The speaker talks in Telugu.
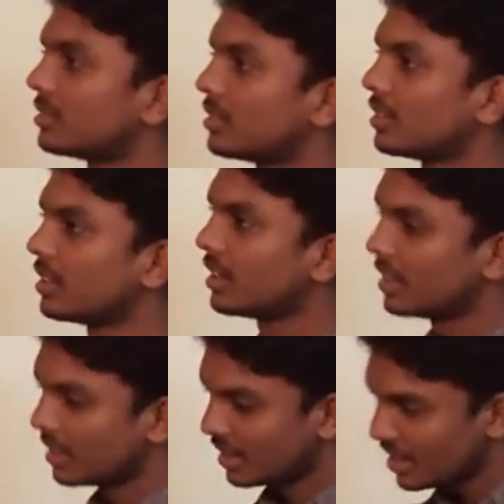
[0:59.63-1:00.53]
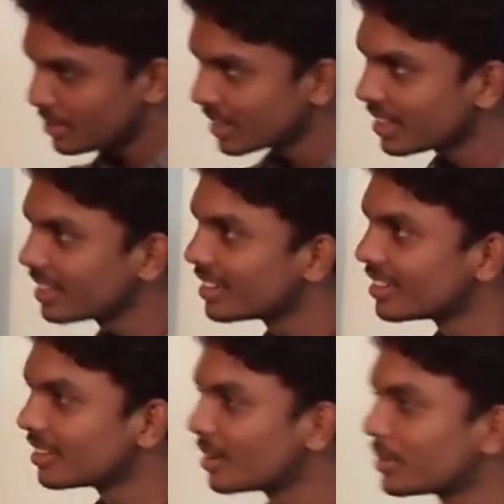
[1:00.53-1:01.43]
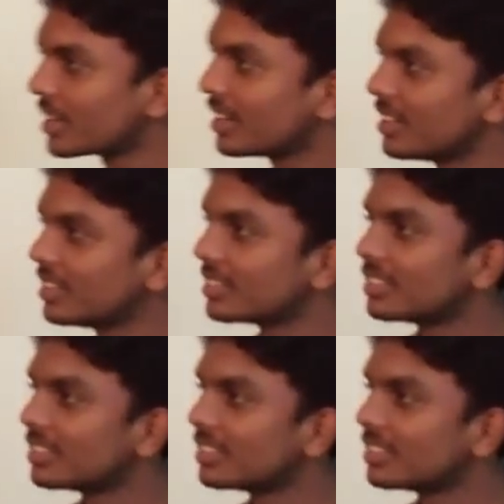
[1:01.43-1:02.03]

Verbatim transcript: నేను లోపలికి రావచ్చా రండి బ్రదర్ లోపలికి రండి